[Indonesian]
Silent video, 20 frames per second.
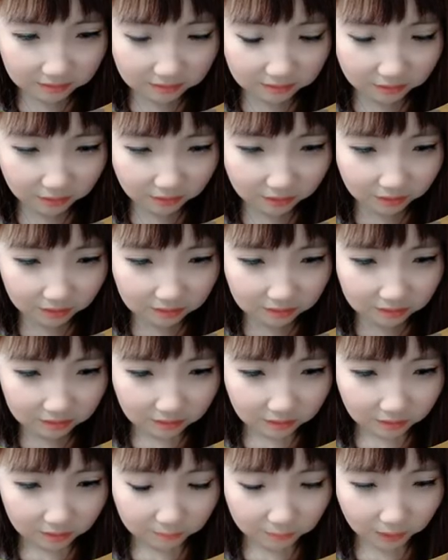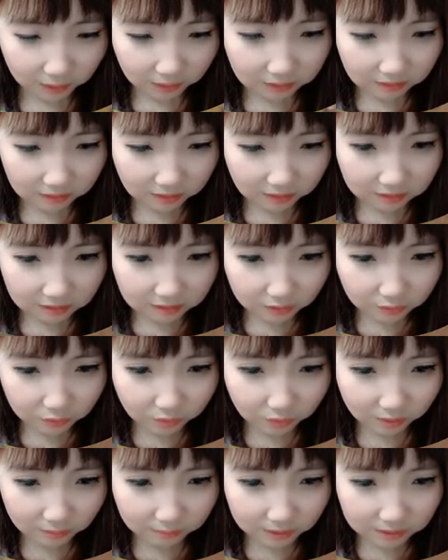guys perkenalannya
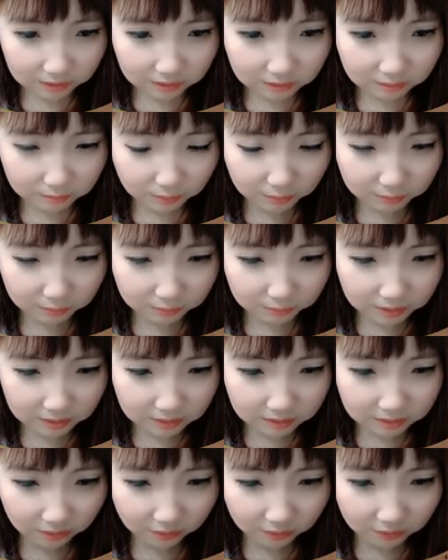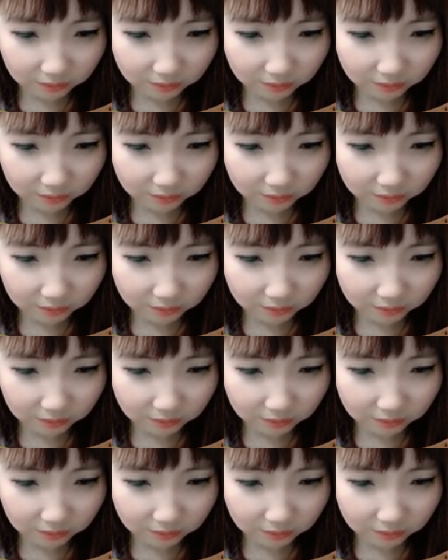juga masih belum bisa oke